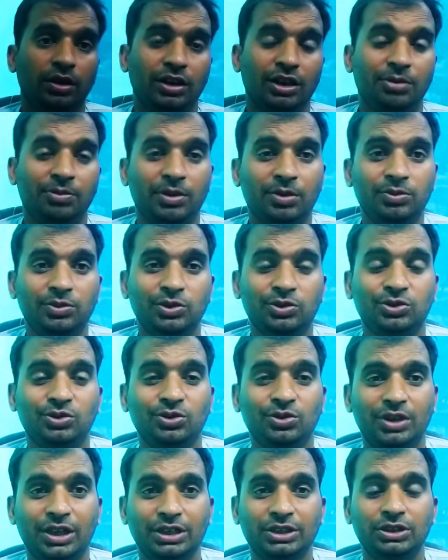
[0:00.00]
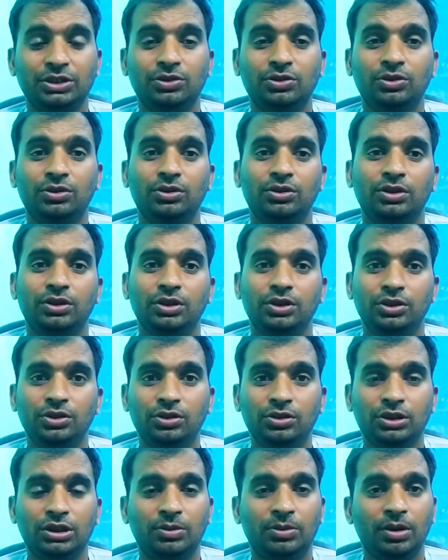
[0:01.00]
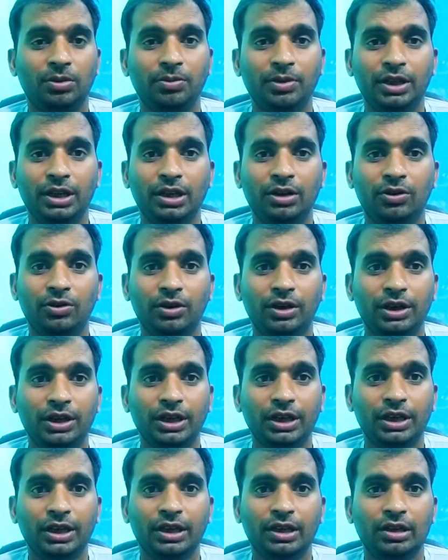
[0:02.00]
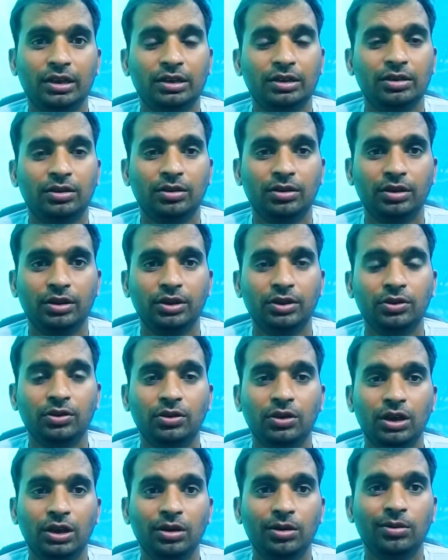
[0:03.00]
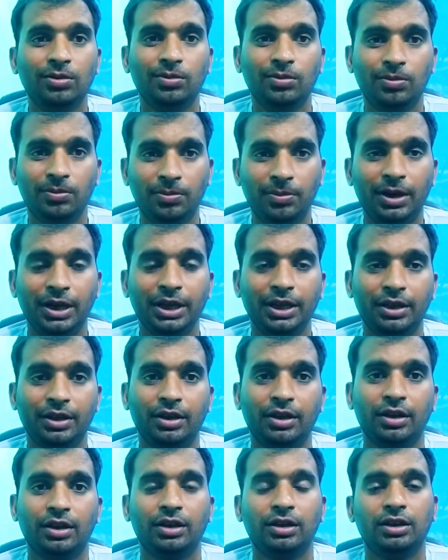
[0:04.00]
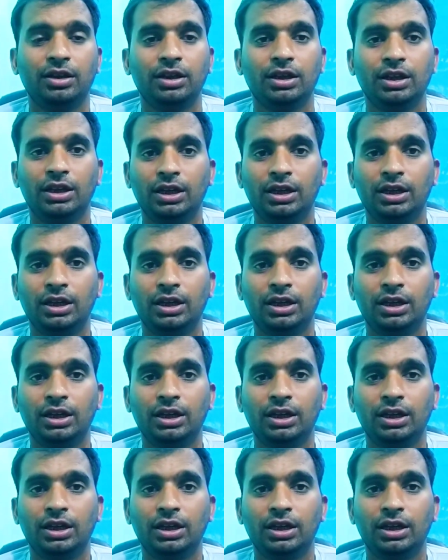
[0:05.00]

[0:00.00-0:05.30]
राम राम दोस्तों कैसे हो यो थाना बेरा होगा कि है यो है माइक